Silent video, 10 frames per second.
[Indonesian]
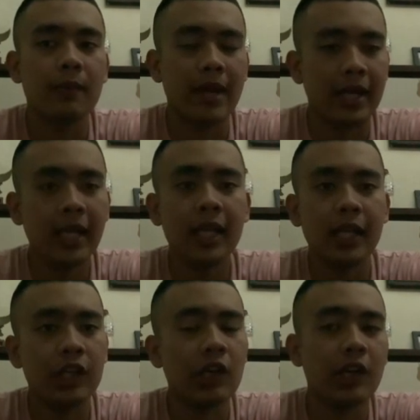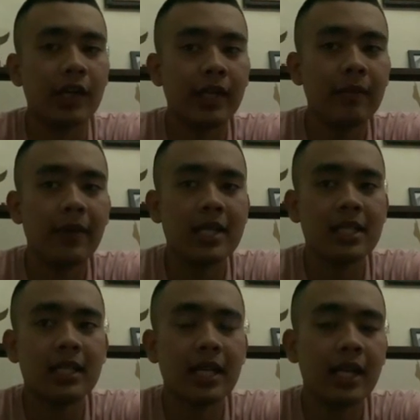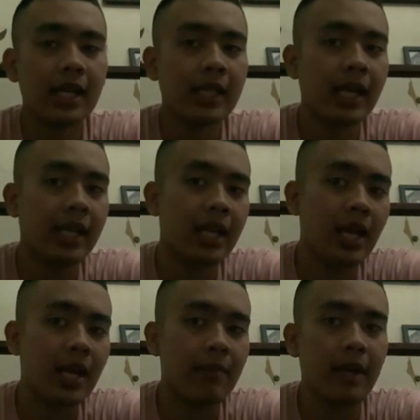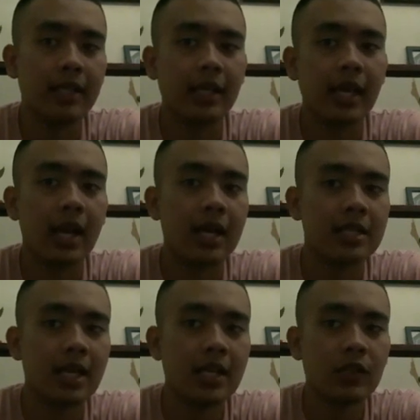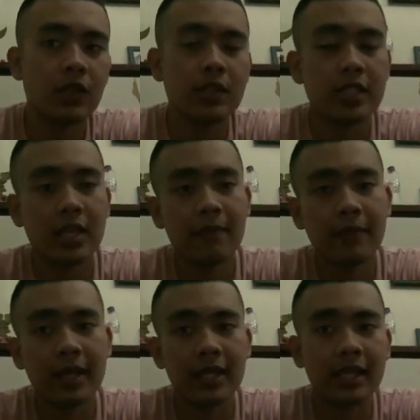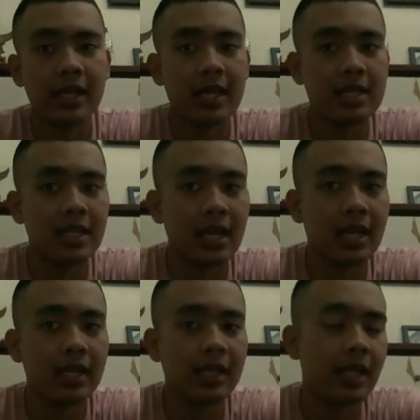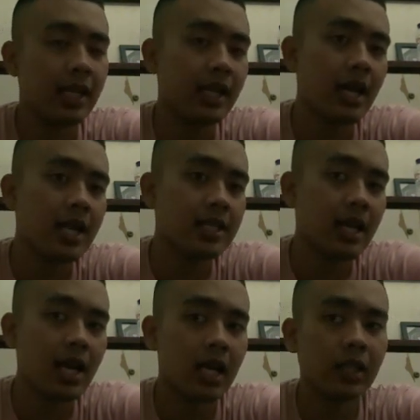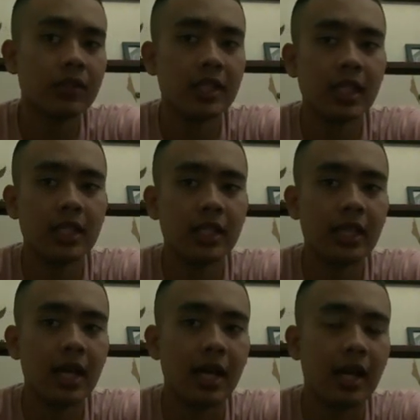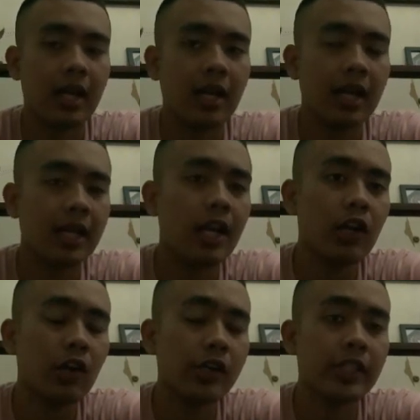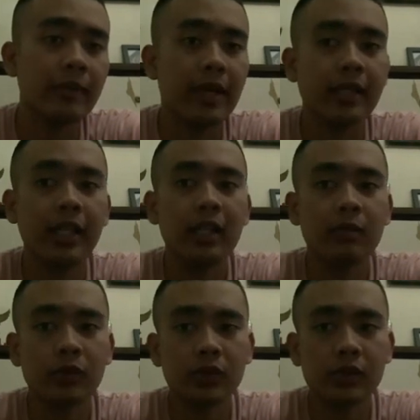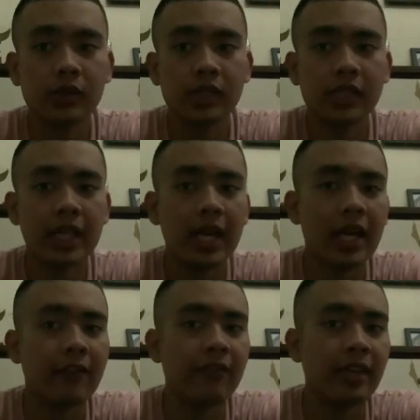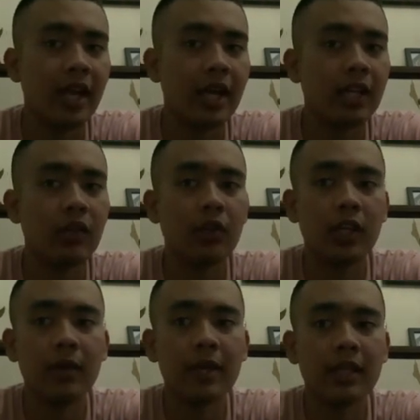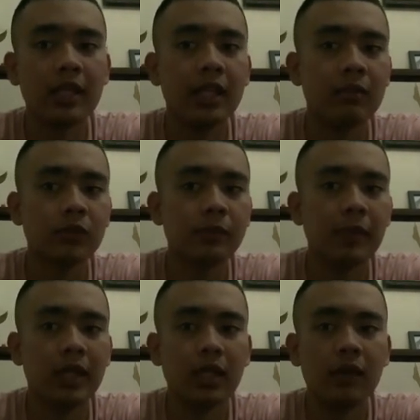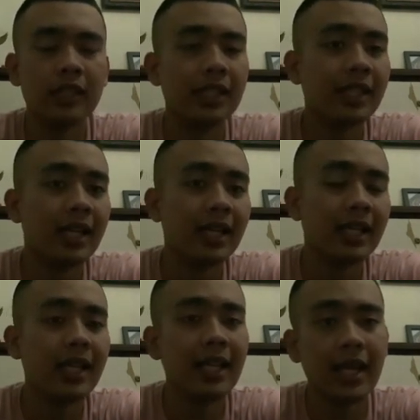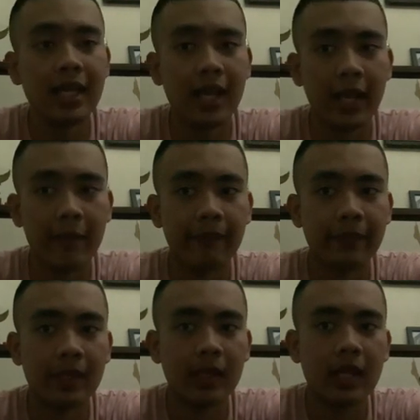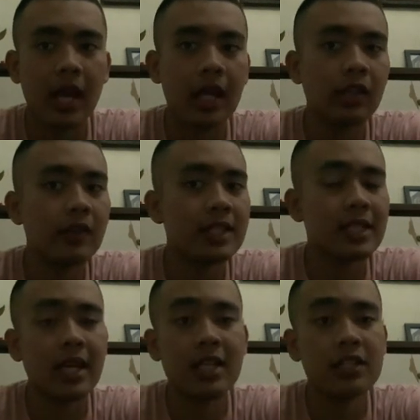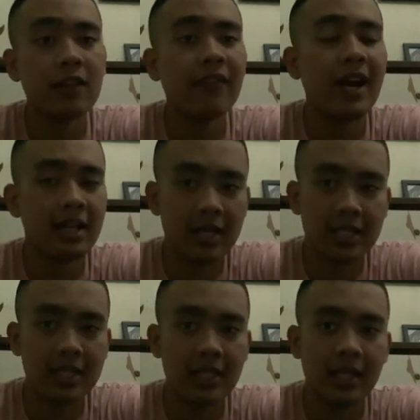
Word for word: Baik, ideologi berasal dari kata idea, berarti gagasan, konsep, pengertian dasar, ide-ide dasar, atau cita-cita, dan logos yang berarti ilmu. Secara harfiah, ideologi berarti ilmu pengetahuan tentang ide-ide, atau the science of ideas,